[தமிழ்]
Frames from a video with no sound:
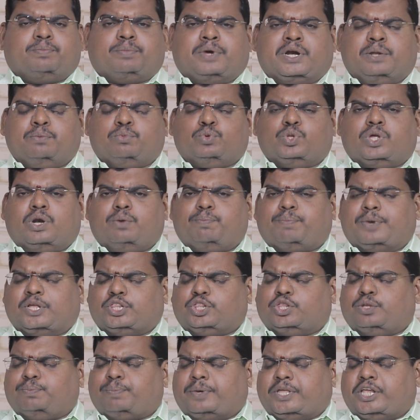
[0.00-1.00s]
மணி முதல்
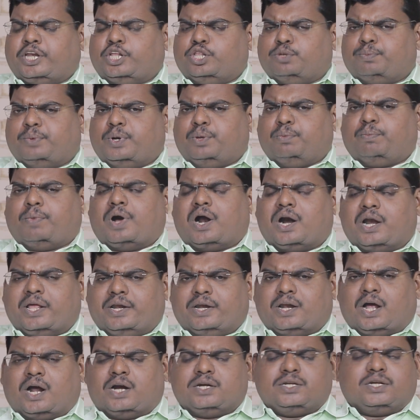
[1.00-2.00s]
பத்து பதினைந்து மணி
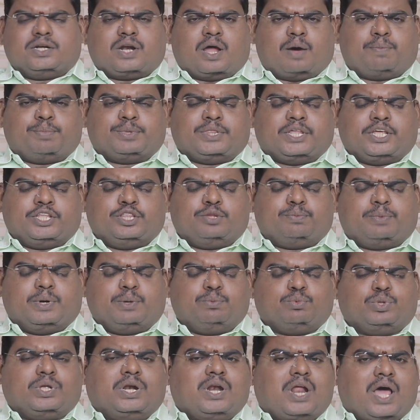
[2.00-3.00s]
மாலை நான்கு நாற்பத்தைந்து
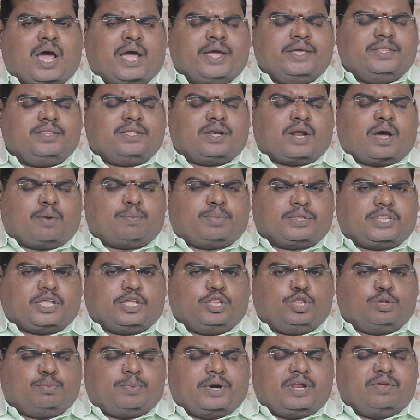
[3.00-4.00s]
மணி முதல் ஐந்து
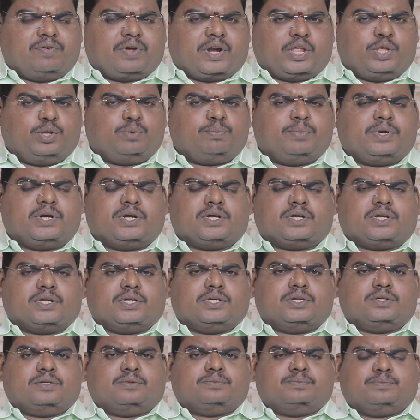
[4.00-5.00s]
நாற்பத்தைந்து மணி வரையும்
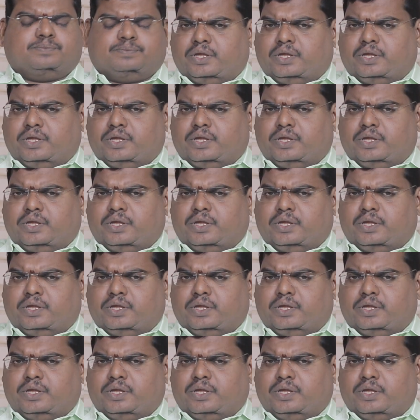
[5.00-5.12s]
இருக்குது